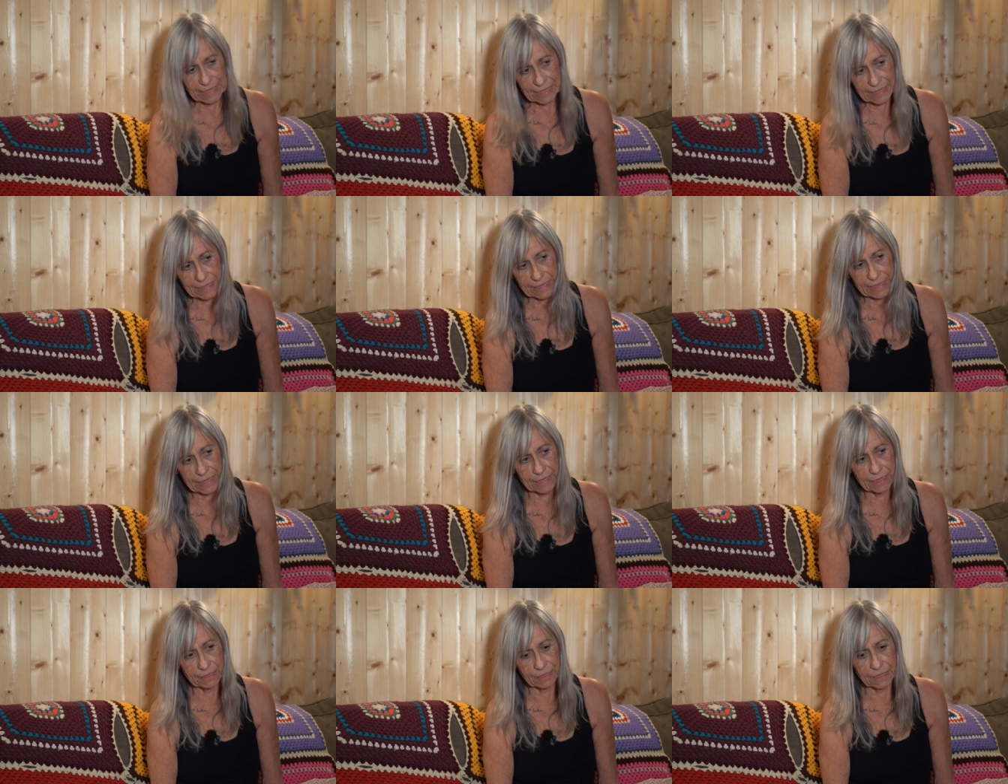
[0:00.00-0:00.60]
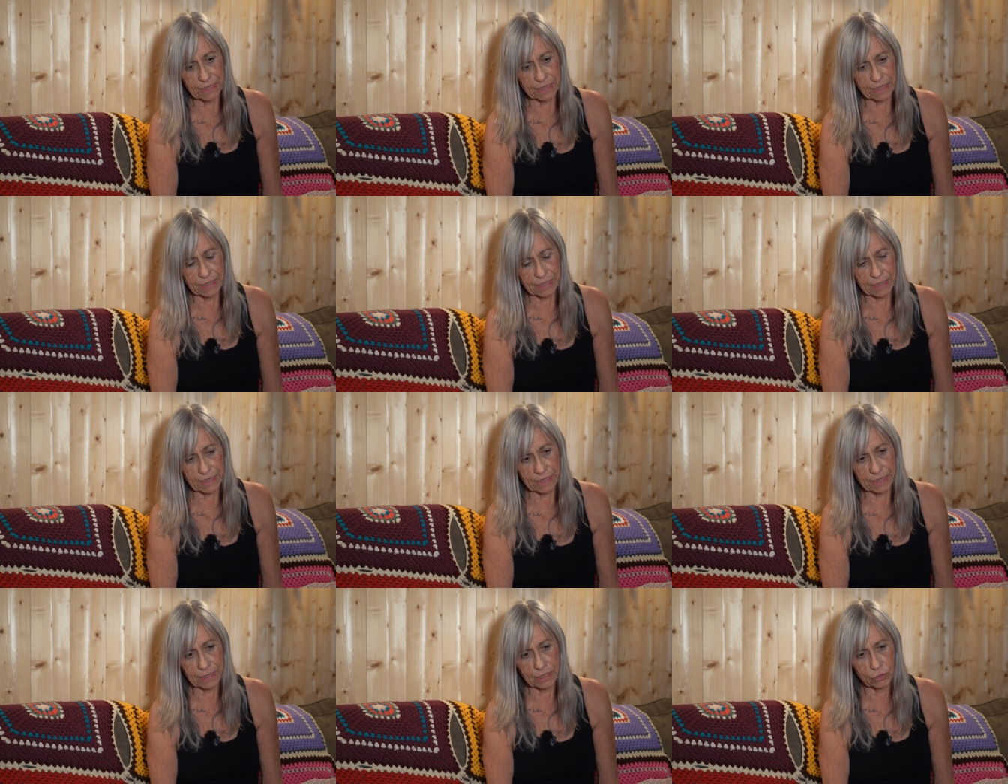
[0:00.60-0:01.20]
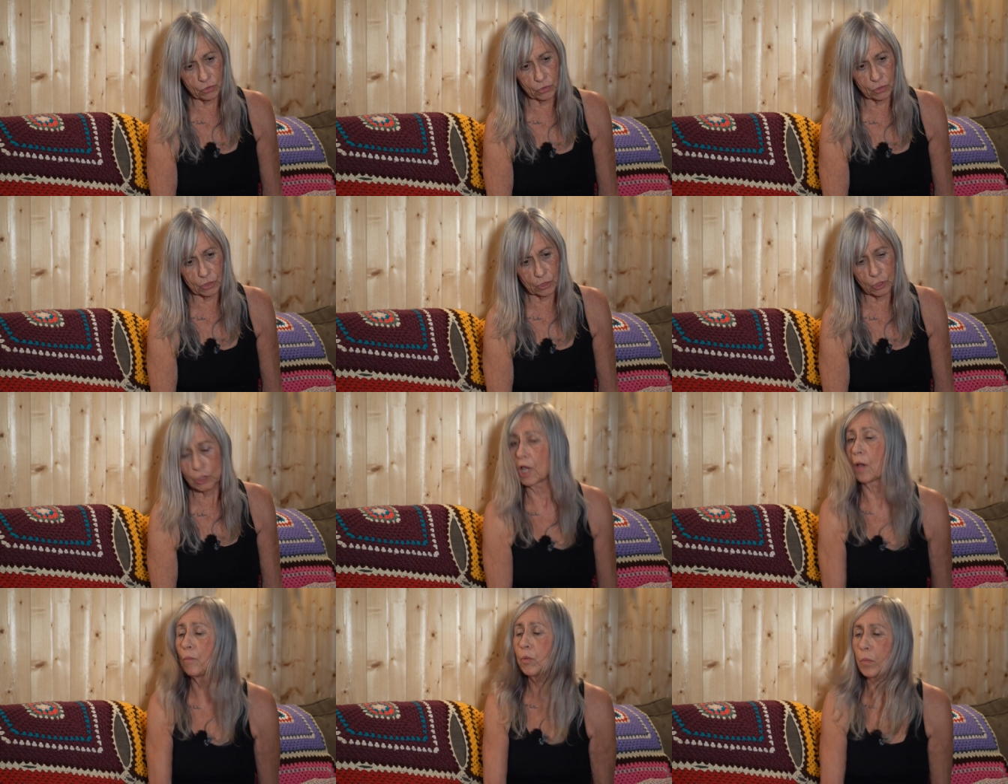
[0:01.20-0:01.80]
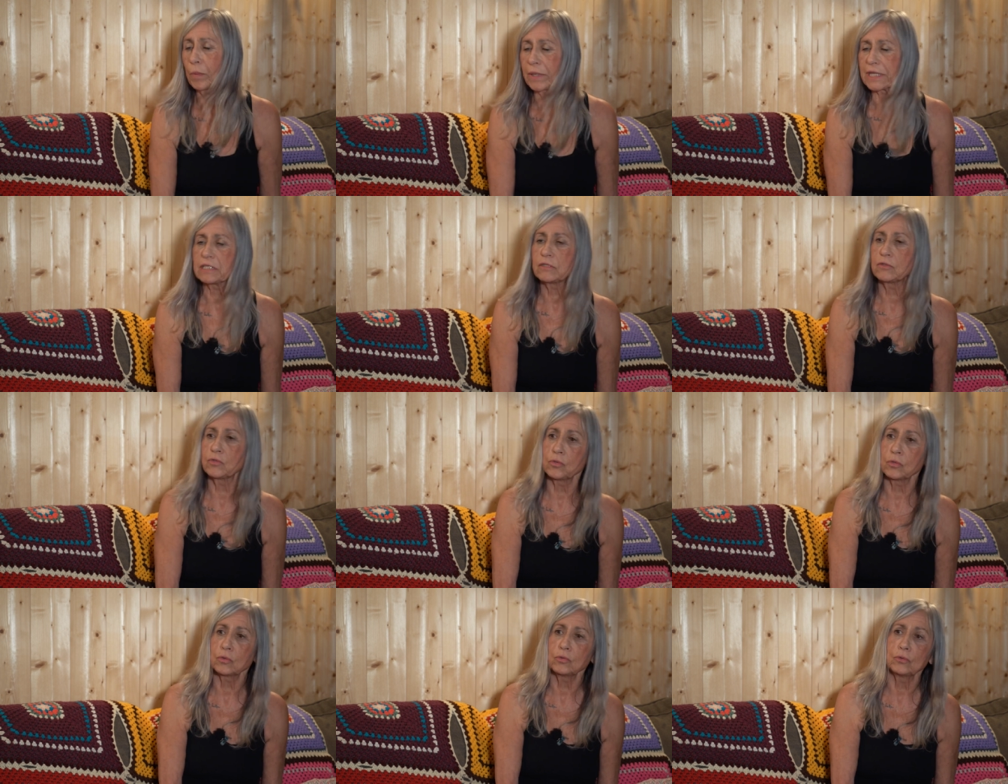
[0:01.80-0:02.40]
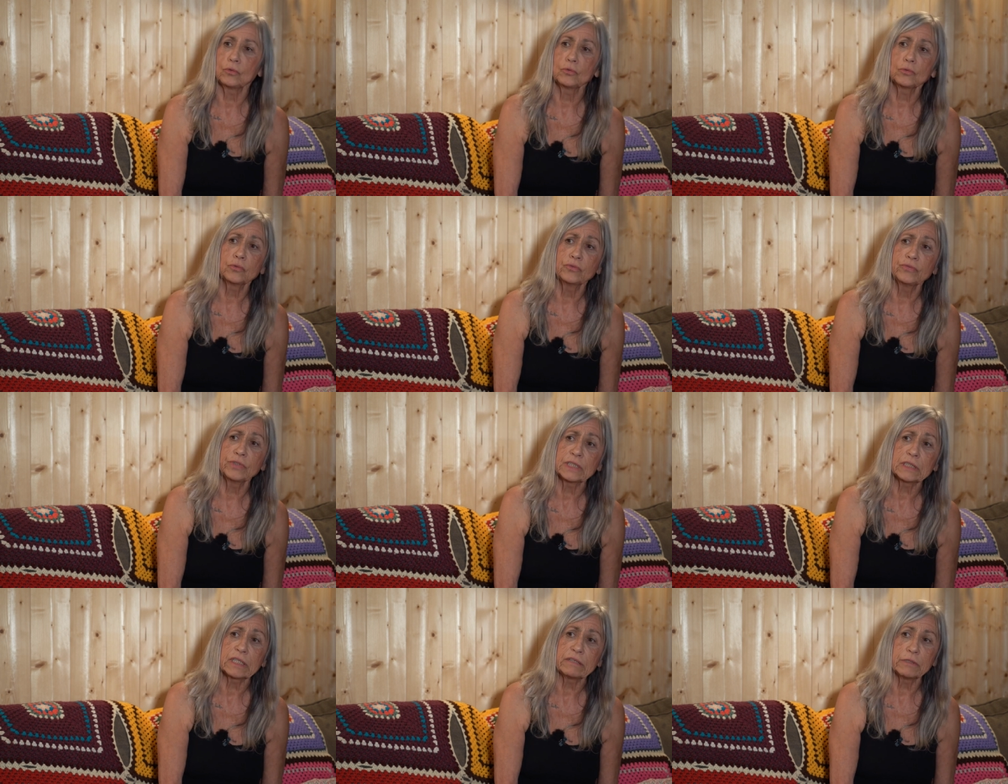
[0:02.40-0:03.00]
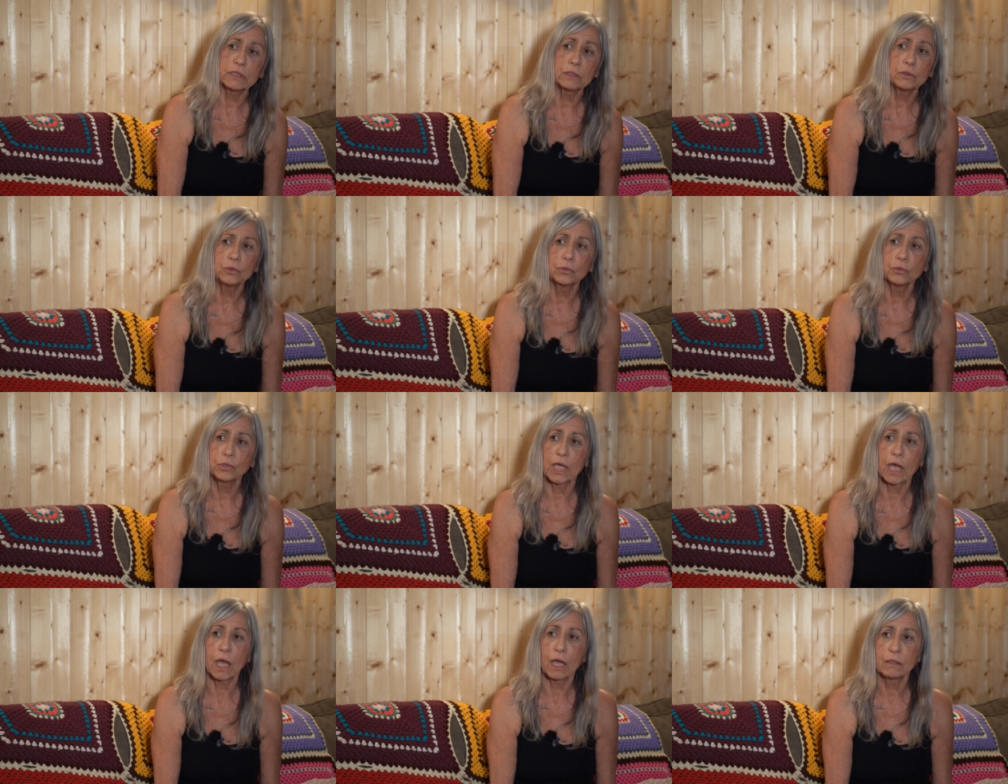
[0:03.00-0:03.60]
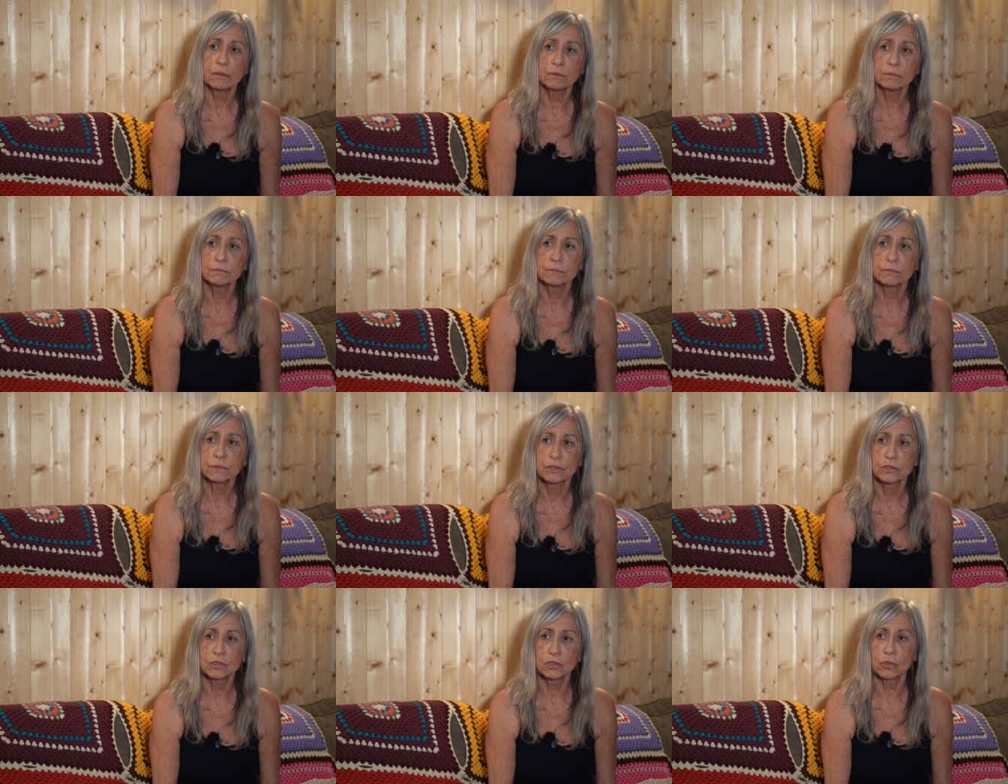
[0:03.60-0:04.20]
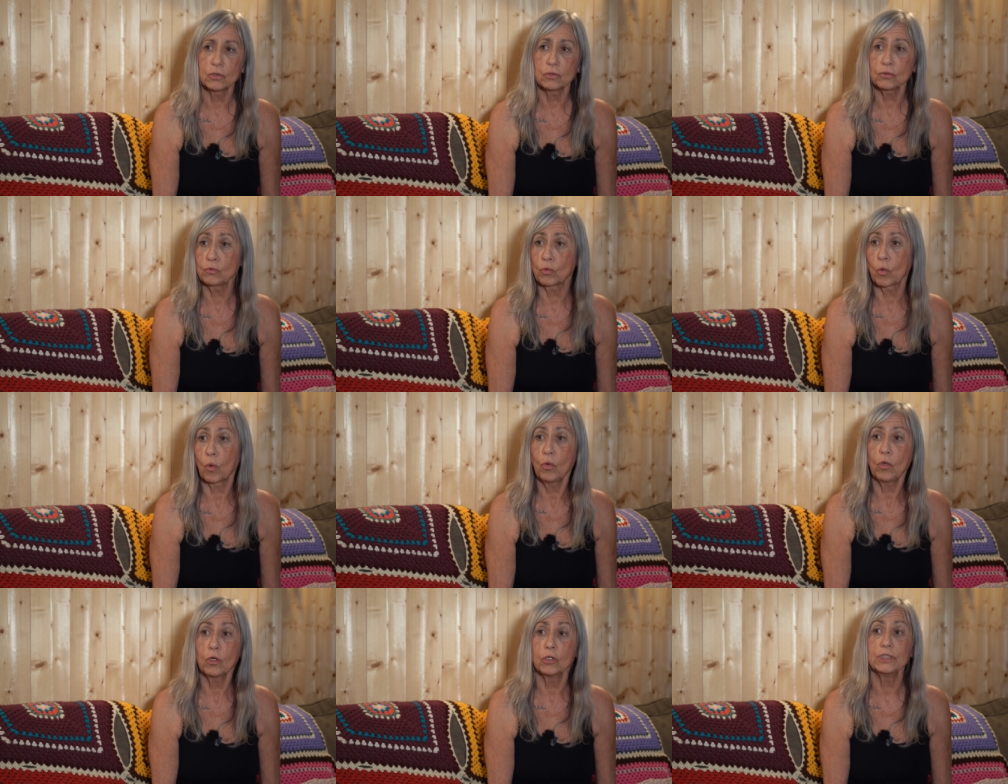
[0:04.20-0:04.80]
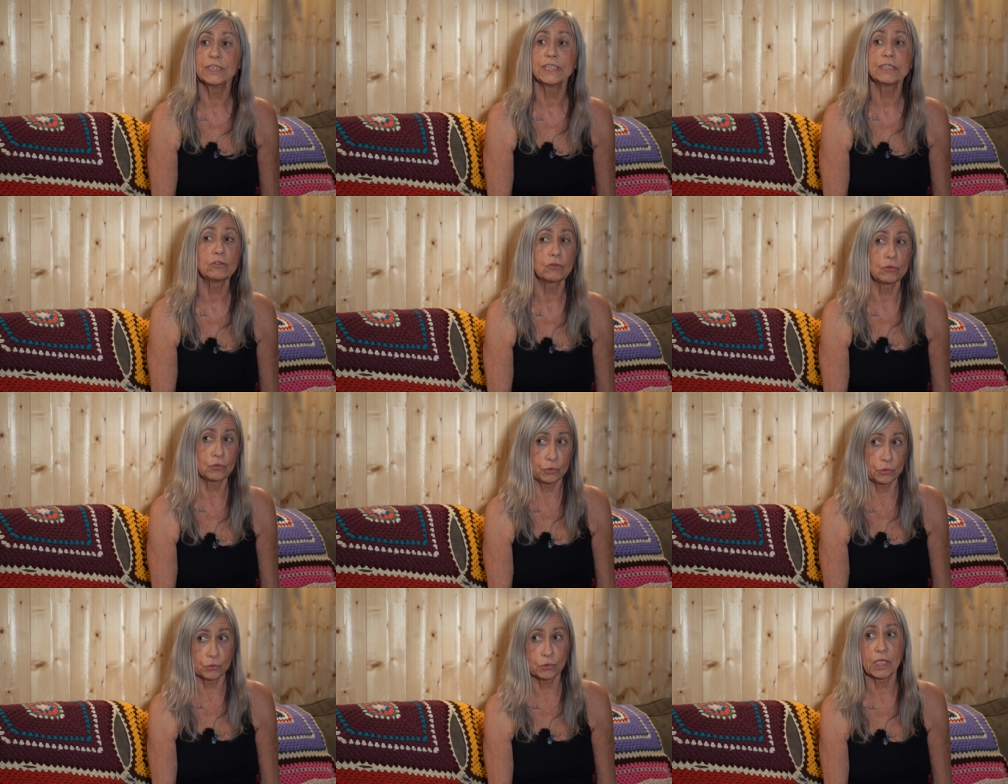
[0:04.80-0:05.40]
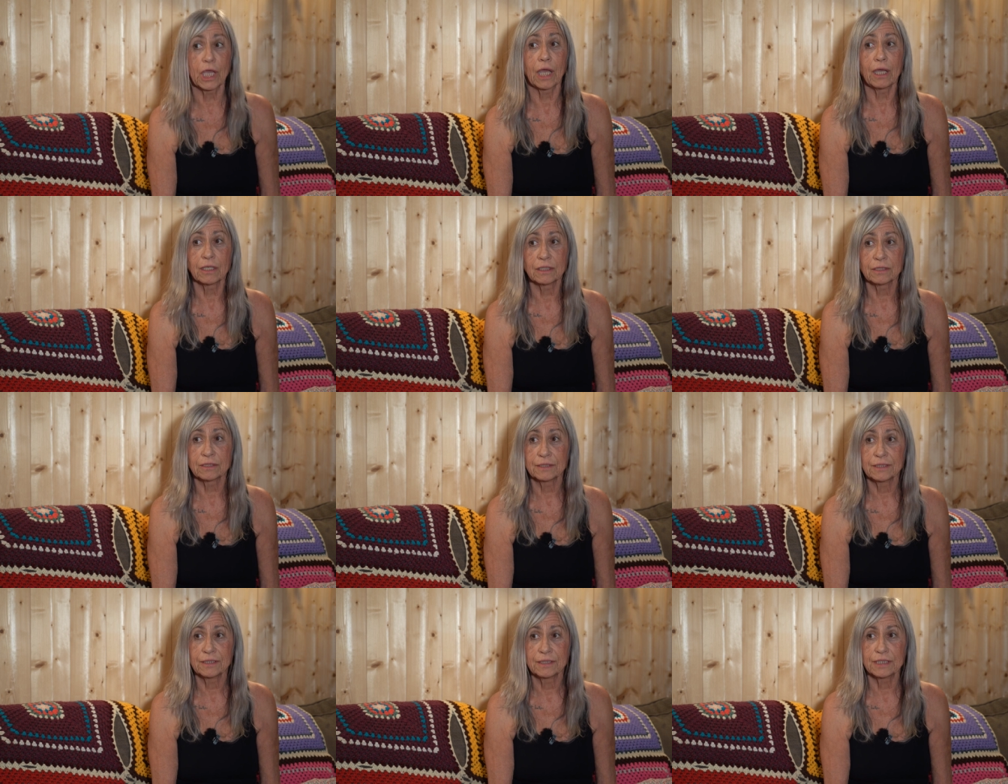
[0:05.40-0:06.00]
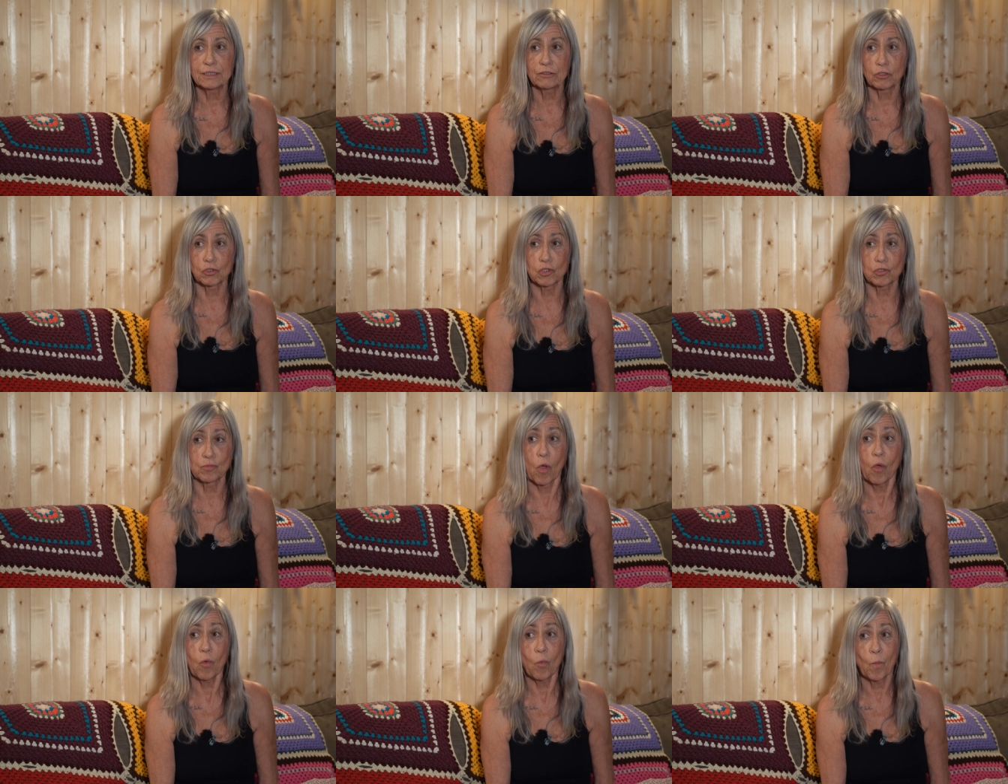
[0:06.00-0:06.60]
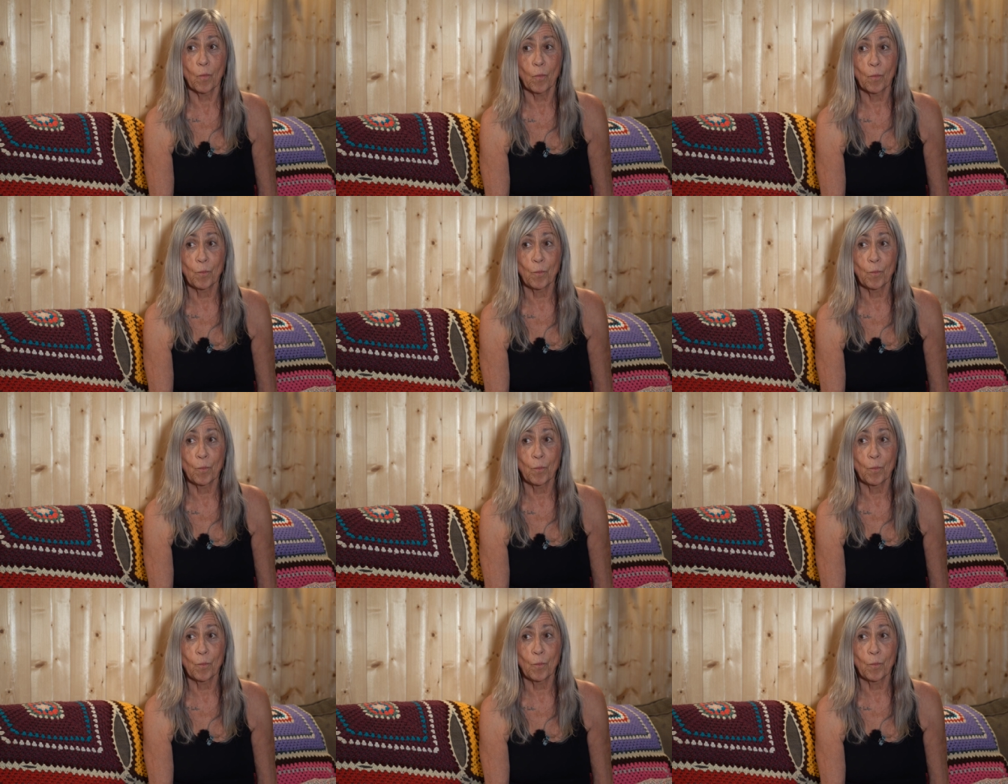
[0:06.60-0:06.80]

Et, j'étais à peu près sûre de le trouver à travers le yoga, sans trop connaître le yoga, étrangement.